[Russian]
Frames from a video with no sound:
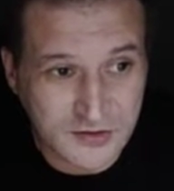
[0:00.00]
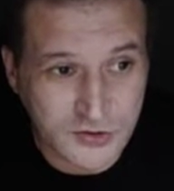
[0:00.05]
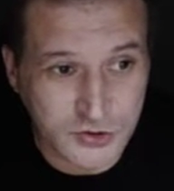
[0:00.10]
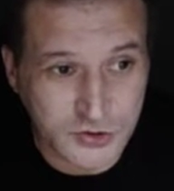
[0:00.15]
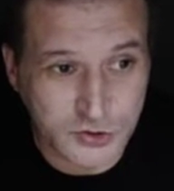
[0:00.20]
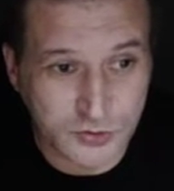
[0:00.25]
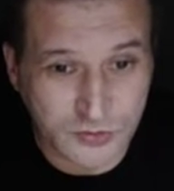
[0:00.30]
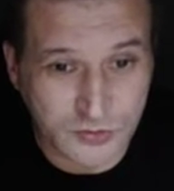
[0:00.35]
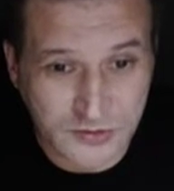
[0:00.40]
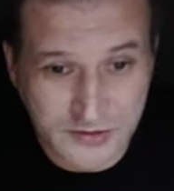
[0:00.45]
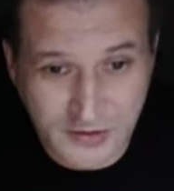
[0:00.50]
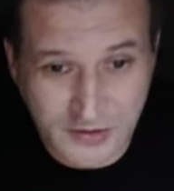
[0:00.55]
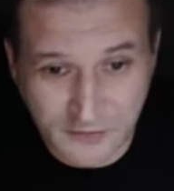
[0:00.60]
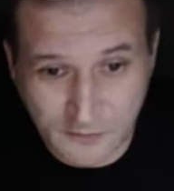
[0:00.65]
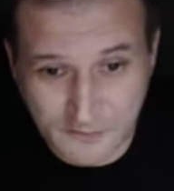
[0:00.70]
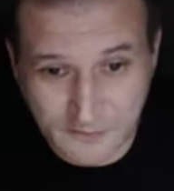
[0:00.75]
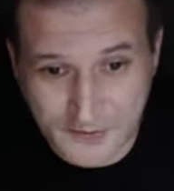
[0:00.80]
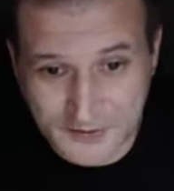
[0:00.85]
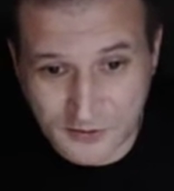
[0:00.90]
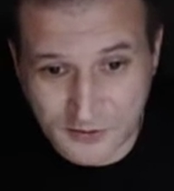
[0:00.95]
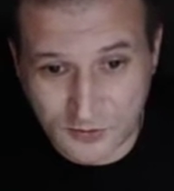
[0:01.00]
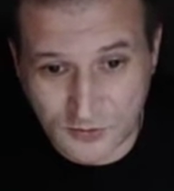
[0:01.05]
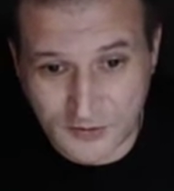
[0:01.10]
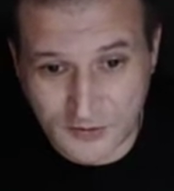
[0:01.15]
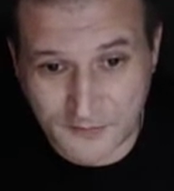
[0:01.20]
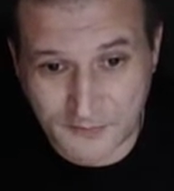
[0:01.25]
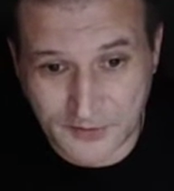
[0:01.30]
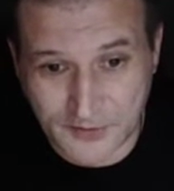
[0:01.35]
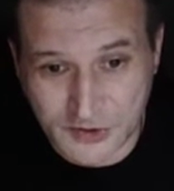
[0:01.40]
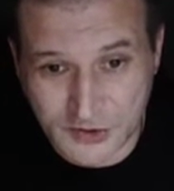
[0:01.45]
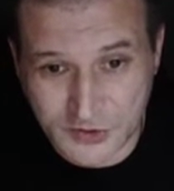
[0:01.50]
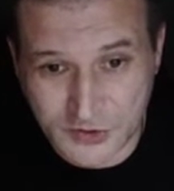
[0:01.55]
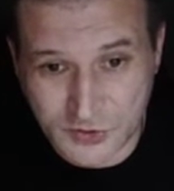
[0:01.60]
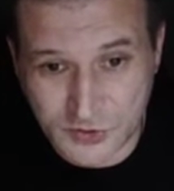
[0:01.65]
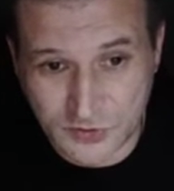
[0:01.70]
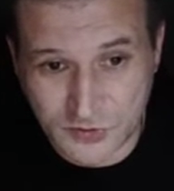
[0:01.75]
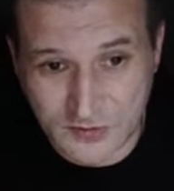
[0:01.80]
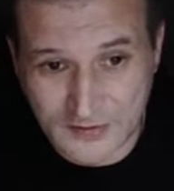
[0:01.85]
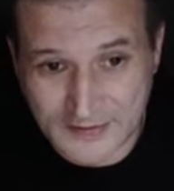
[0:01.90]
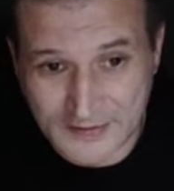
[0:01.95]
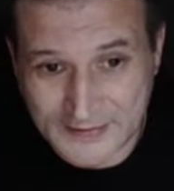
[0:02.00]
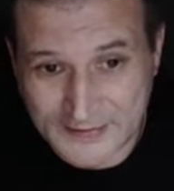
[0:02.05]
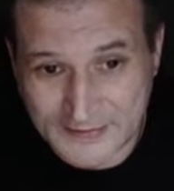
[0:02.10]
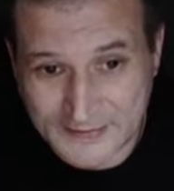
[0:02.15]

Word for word: Еще одного партнера покажу.